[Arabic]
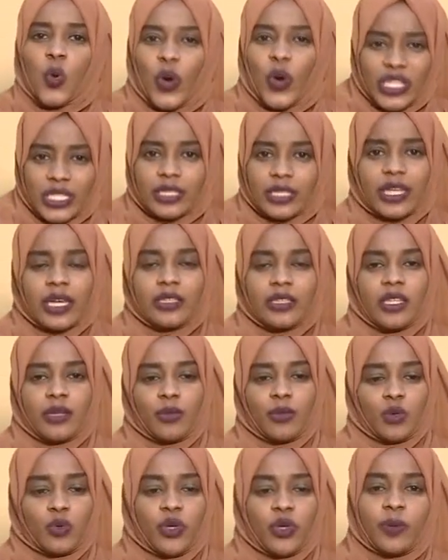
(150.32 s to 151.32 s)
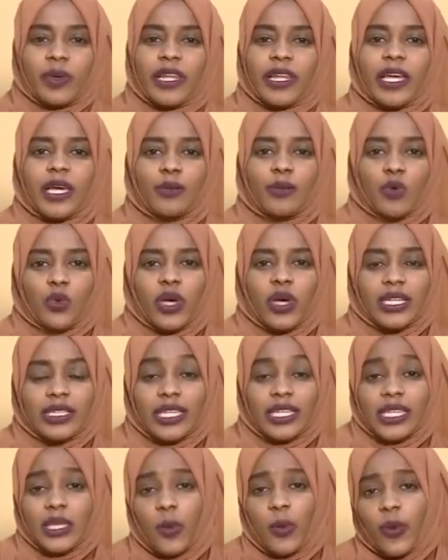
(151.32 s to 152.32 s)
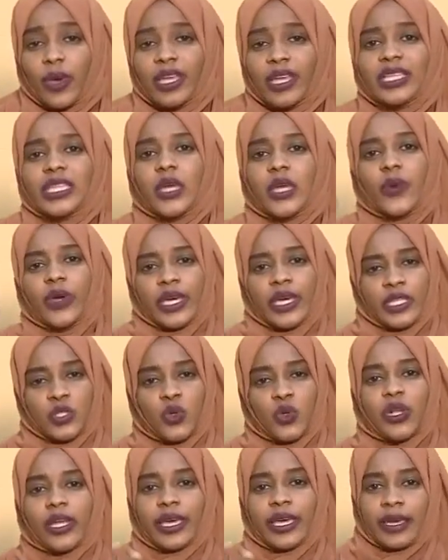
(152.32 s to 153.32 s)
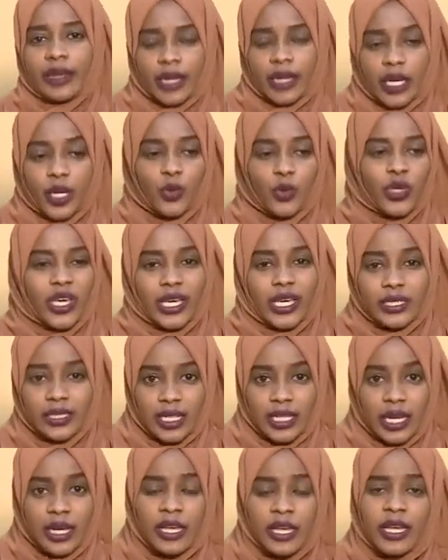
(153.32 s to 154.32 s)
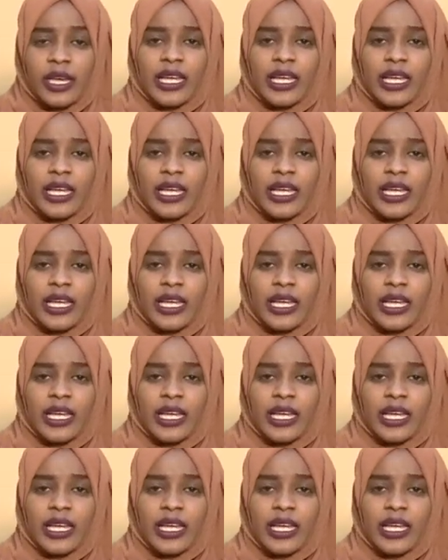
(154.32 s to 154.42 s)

عشان تعدل الموضوع يبقى لك الموضوع حتى انت ممكن توعي زول غيرك انه يا اخي انت